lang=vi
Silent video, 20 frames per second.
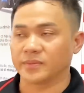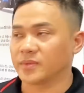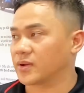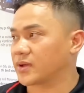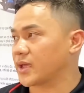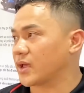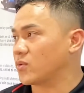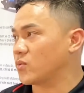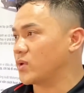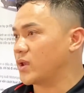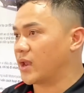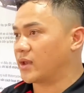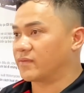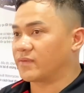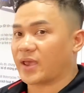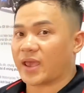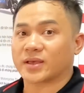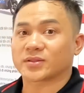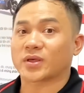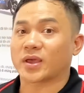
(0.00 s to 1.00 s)
rồi các quy định
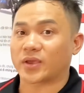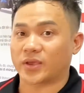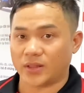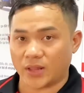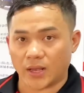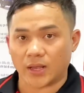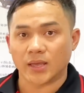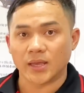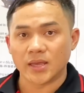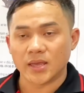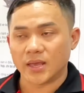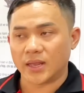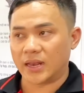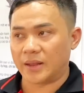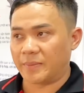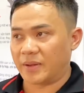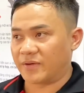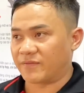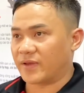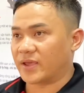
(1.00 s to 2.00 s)
về an toàn kỹ thuật là
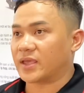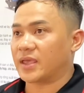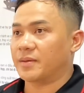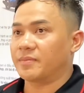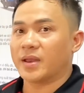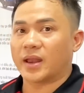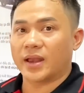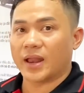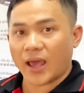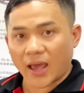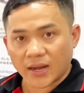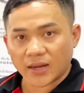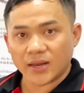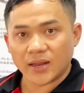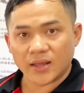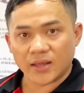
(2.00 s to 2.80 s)
mình phải kiểm định hết.